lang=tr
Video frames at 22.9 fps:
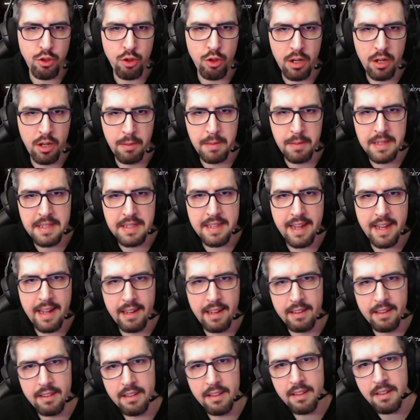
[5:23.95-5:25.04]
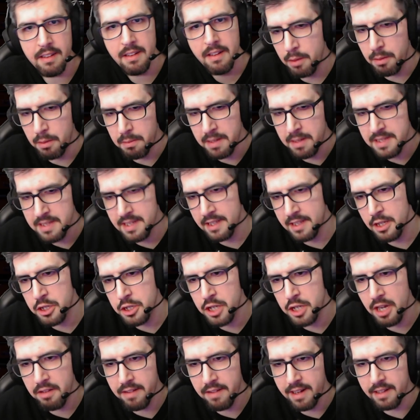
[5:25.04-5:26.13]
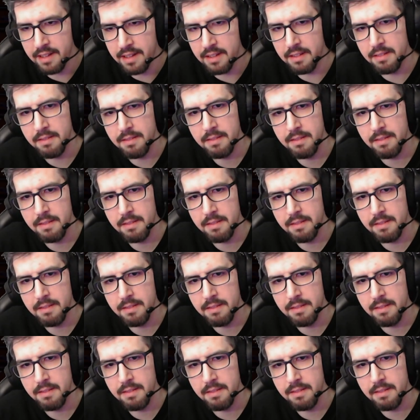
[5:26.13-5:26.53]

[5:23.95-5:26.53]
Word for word: Sonra bizi aldı. Masada şey vardı.